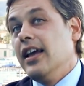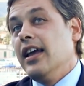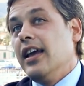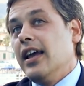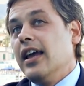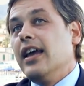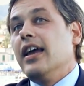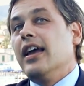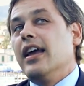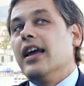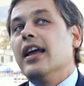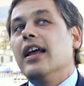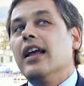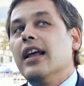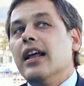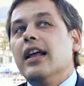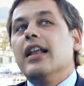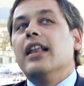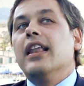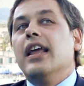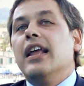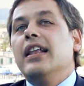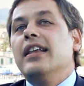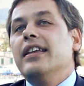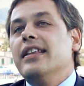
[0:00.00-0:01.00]
Eh,
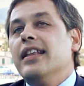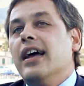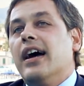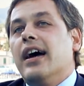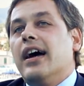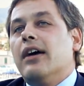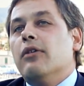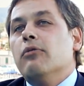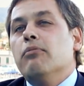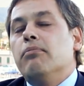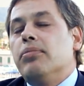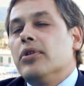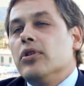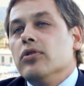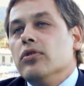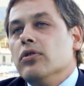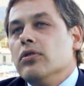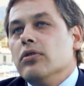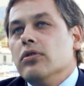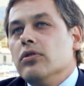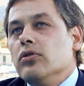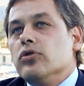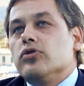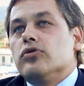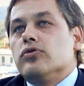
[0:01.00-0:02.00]
lei gli dà un
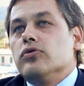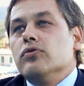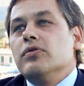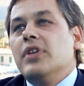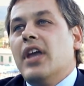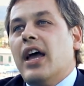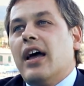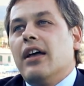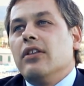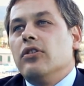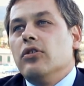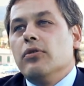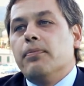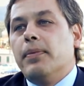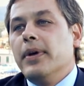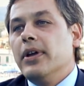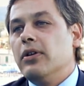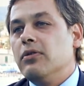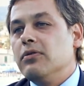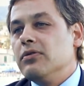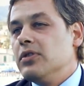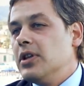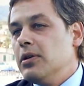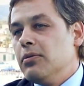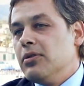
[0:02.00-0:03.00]
prodotto studiato
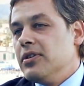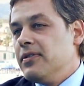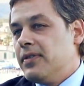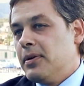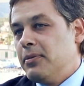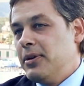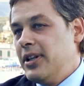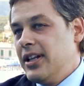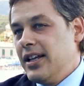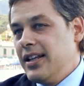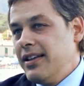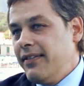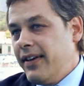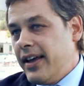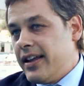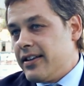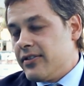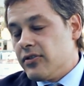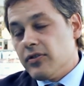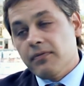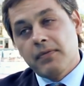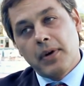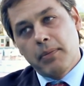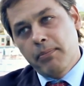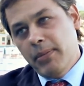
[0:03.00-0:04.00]
per un tipo di famiglia
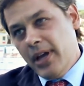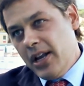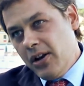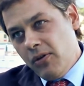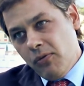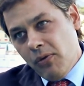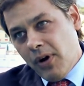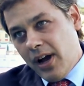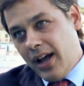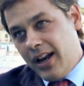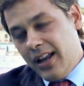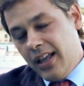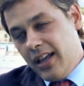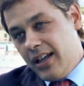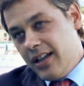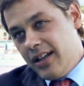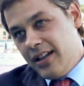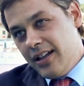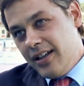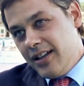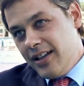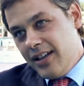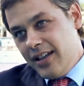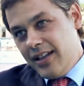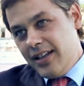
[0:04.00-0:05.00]
diverso, va bene uguale,
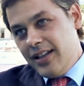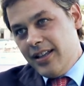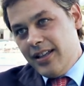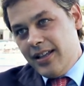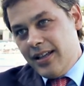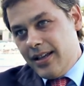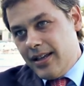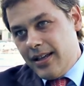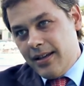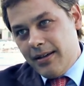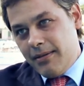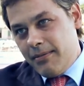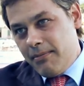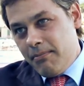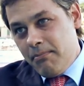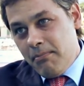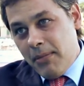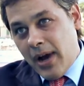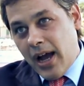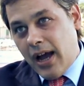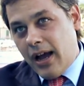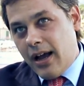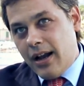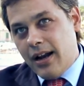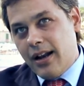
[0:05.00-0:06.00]

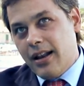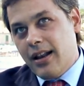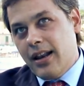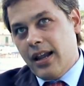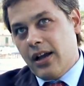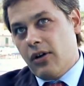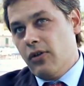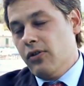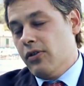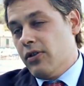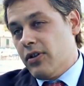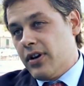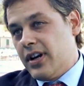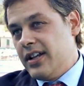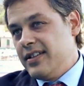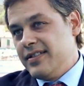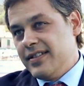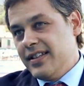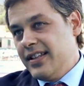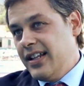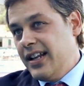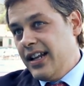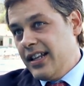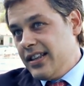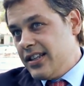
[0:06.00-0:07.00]
ma la
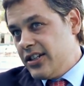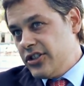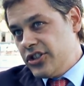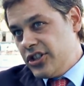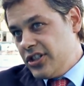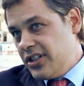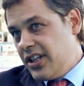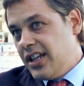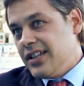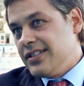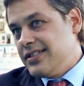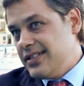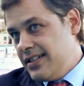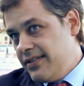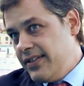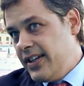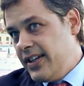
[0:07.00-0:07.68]
concorrenza delle altre città si